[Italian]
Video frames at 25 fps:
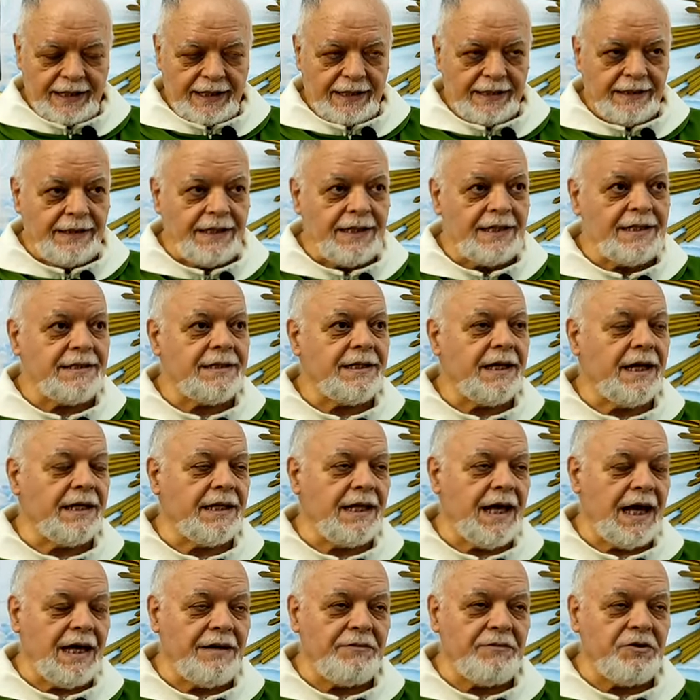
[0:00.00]
disse
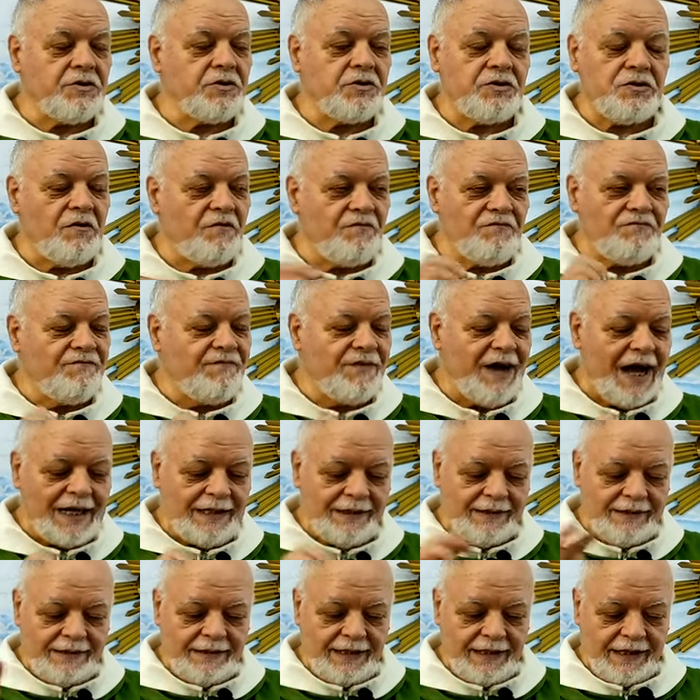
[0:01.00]
ad Amos,
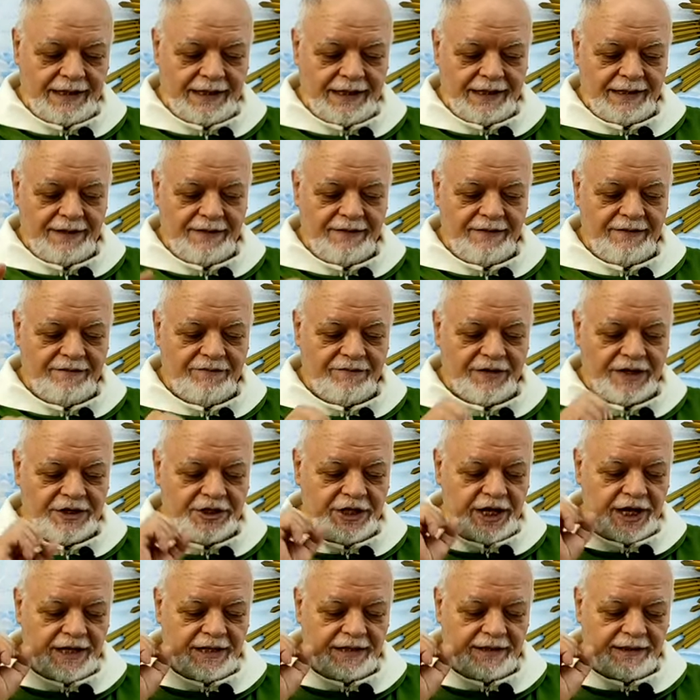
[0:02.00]
vattene,
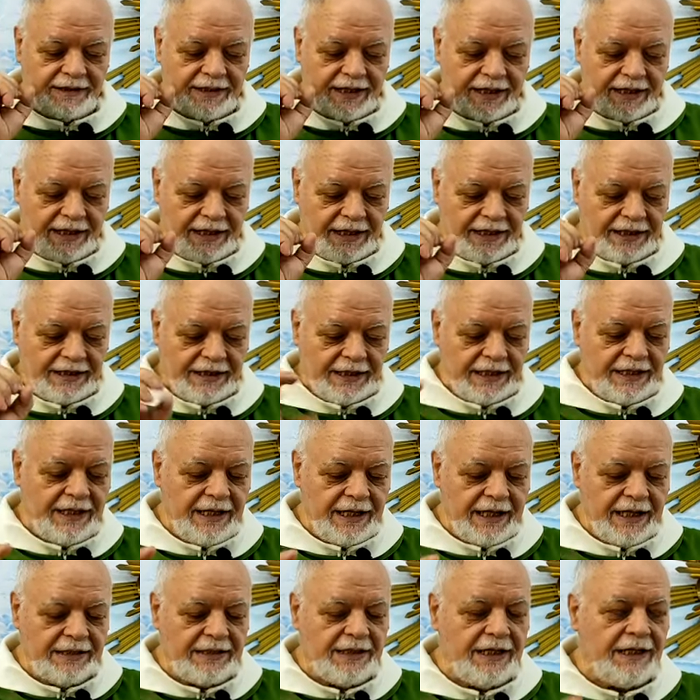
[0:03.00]
veggente,
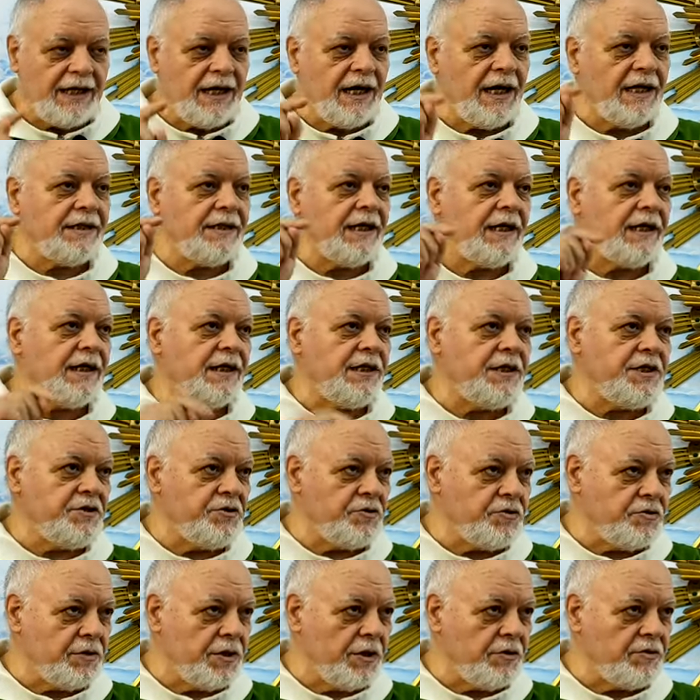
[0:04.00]
ritirati nella terra di
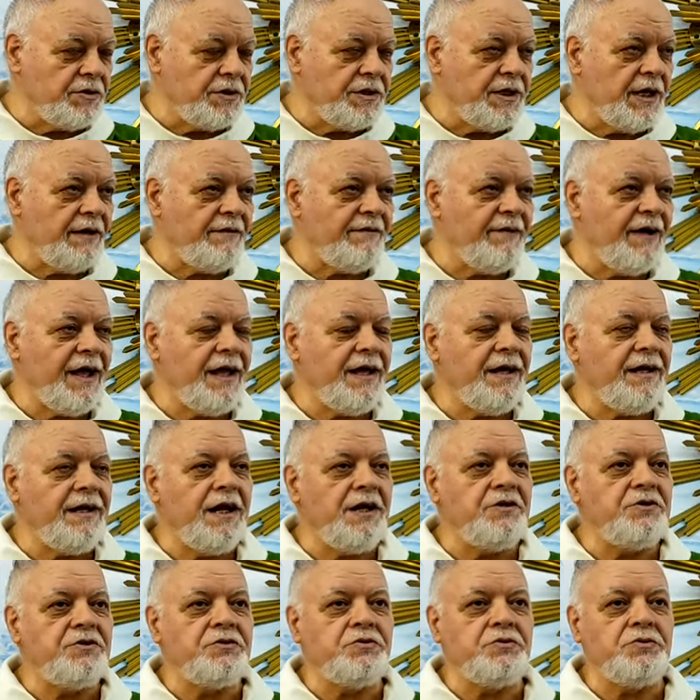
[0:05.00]
Giuda, ossia vai
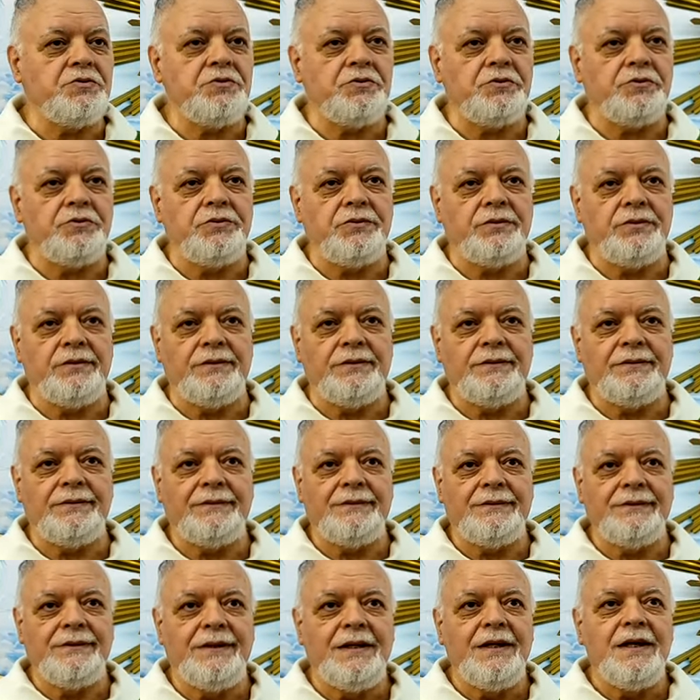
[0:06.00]
nel sud.
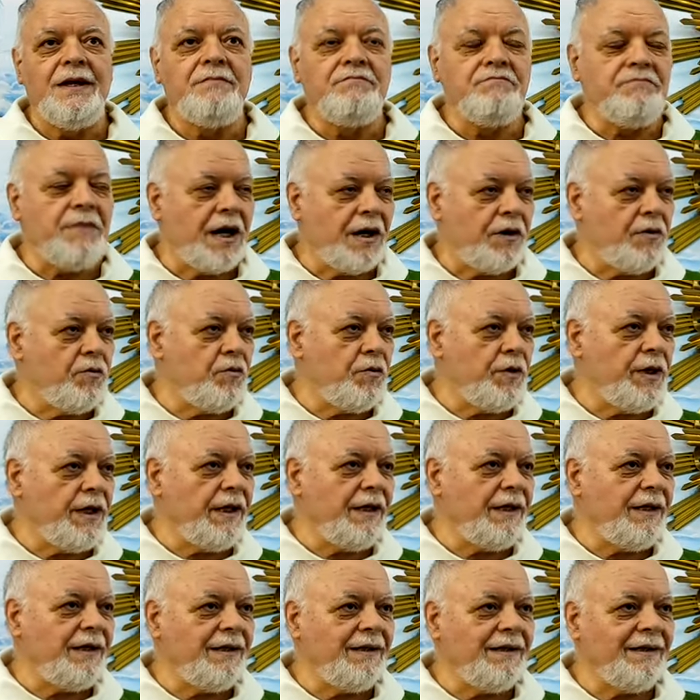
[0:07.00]
Ma
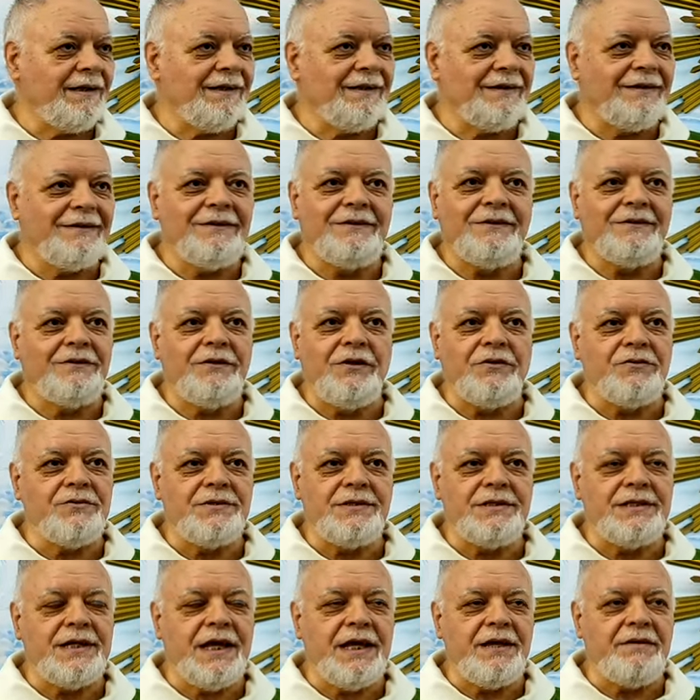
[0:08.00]
qui
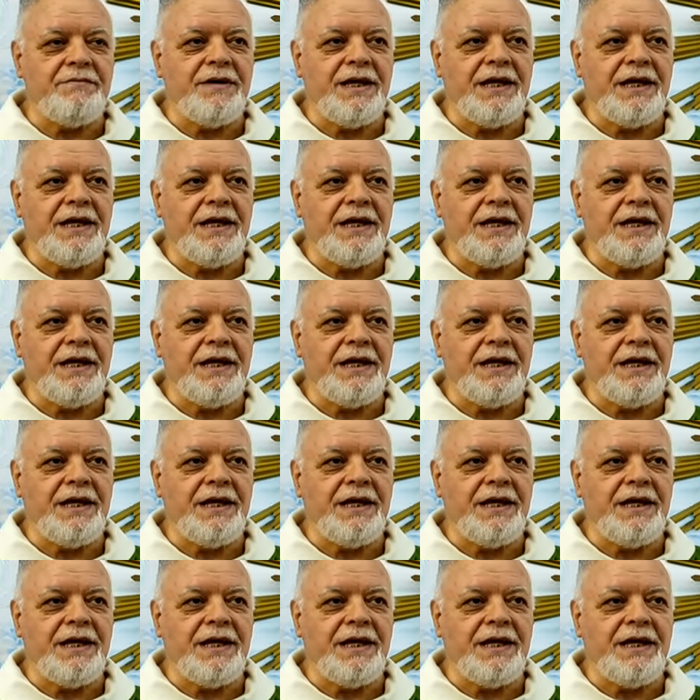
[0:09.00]
non sei